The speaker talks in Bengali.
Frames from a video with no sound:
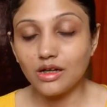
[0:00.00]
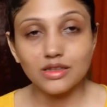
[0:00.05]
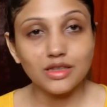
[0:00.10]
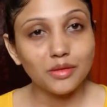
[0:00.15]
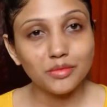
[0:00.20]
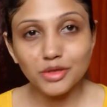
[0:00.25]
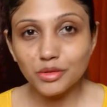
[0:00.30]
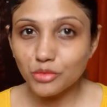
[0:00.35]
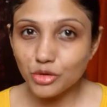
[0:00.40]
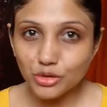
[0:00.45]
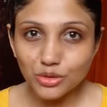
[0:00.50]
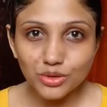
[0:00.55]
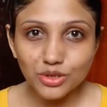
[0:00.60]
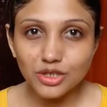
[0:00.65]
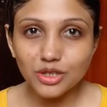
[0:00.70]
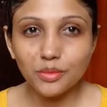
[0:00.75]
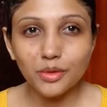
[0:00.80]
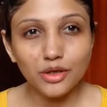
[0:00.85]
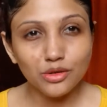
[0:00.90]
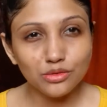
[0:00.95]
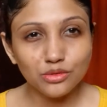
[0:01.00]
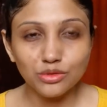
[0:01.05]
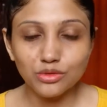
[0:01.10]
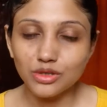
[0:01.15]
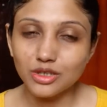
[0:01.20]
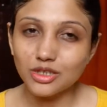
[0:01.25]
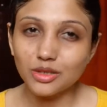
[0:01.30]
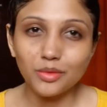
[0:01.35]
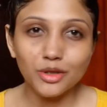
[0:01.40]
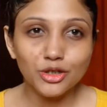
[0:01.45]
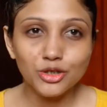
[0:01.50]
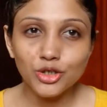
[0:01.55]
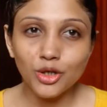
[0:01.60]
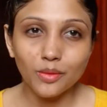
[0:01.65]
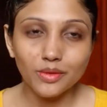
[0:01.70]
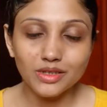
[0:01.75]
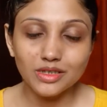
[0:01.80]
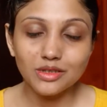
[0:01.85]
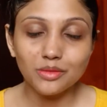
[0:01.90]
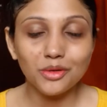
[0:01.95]
তার মধ্যে মধু দিতে পারো দুধ দিতে পারো
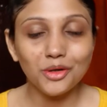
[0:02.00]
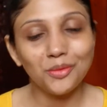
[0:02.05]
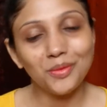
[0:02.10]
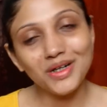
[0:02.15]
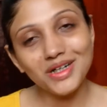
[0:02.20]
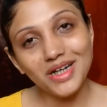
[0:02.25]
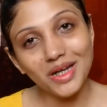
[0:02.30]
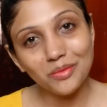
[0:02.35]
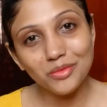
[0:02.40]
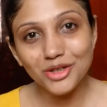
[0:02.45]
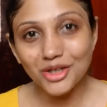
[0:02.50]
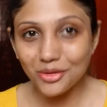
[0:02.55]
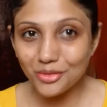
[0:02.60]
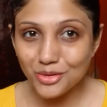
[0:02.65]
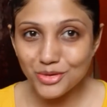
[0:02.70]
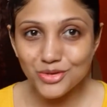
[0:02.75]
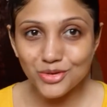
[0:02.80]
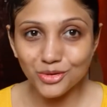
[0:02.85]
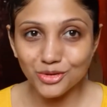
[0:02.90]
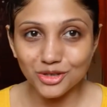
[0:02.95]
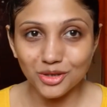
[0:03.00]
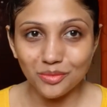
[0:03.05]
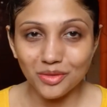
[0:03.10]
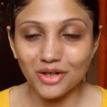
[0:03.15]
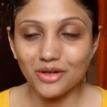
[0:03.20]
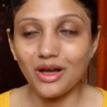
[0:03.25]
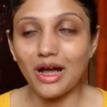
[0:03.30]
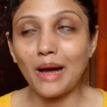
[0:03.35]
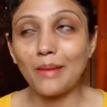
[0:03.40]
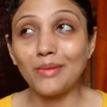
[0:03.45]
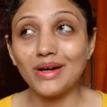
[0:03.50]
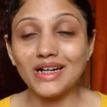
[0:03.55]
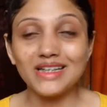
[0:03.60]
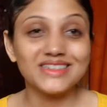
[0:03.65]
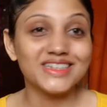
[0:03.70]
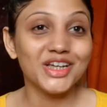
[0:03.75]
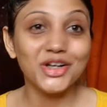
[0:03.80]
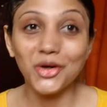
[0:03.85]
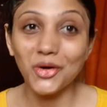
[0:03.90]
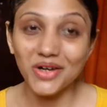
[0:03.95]
সবই দিতে পারো বাট লেবুটা ইউজ করতে পারো আমার
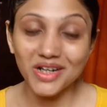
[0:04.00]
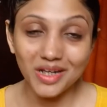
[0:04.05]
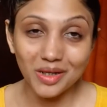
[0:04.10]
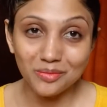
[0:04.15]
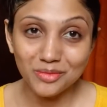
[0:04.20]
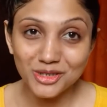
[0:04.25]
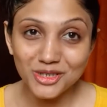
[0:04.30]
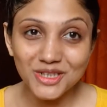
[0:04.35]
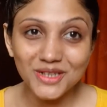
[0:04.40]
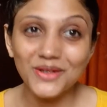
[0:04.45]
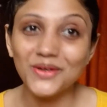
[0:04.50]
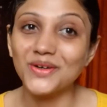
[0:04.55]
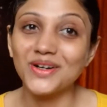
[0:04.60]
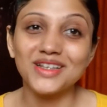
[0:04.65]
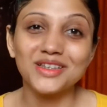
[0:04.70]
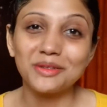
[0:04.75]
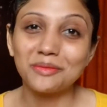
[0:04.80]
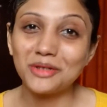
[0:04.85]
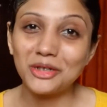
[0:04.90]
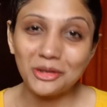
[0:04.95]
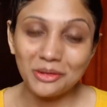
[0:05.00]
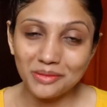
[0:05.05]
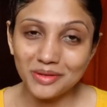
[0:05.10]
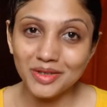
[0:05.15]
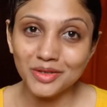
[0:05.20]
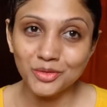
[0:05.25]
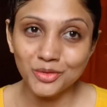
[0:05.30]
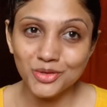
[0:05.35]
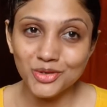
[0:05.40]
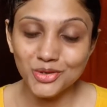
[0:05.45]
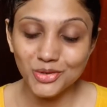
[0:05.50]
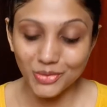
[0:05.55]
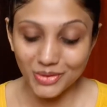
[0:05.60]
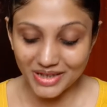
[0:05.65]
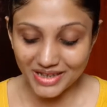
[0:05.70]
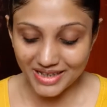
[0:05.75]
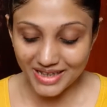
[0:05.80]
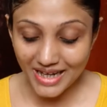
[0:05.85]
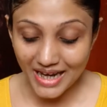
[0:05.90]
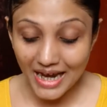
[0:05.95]
আজকে ঘরে লেবু ছিল না তো আমি লেবু ইউজ
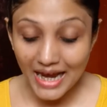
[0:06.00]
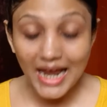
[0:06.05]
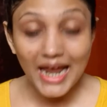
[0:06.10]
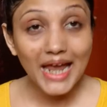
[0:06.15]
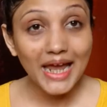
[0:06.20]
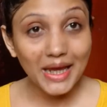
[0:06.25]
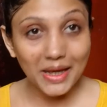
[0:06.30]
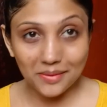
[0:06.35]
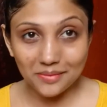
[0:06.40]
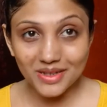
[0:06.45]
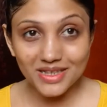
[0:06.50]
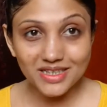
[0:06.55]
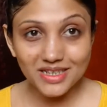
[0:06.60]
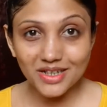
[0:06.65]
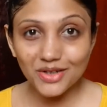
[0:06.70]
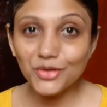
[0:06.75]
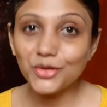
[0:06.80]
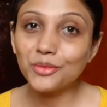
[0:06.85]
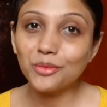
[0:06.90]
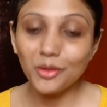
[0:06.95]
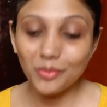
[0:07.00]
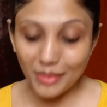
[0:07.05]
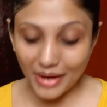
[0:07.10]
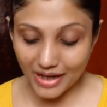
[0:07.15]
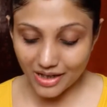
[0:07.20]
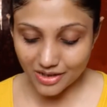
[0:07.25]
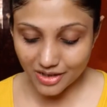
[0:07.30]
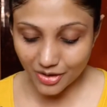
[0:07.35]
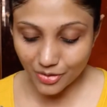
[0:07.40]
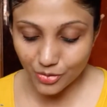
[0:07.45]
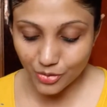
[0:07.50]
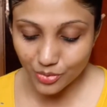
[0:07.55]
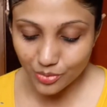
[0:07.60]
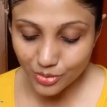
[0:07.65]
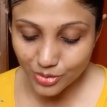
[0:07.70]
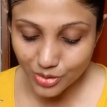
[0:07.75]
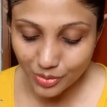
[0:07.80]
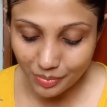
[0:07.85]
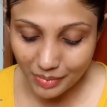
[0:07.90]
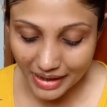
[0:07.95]
করিনি এবার যেটা করবো প্যাকটা করবো
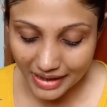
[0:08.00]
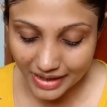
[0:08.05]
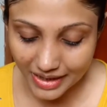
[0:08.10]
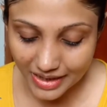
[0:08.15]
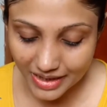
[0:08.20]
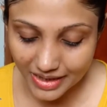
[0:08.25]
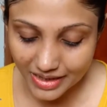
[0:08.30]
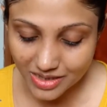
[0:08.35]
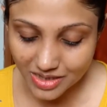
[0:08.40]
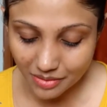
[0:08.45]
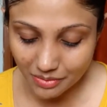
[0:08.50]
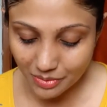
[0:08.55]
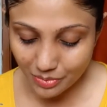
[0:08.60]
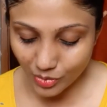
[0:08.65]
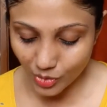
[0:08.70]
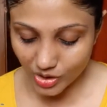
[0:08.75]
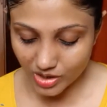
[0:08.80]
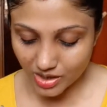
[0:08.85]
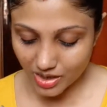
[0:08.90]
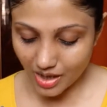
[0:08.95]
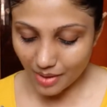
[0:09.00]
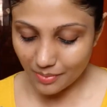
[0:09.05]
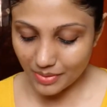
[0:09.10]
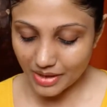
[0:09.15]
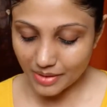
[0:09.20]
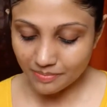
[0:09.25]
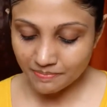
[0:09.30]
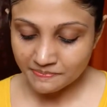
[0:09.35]
তো প্যাকের ক্ষেত্রে আমি বলে দিই আমি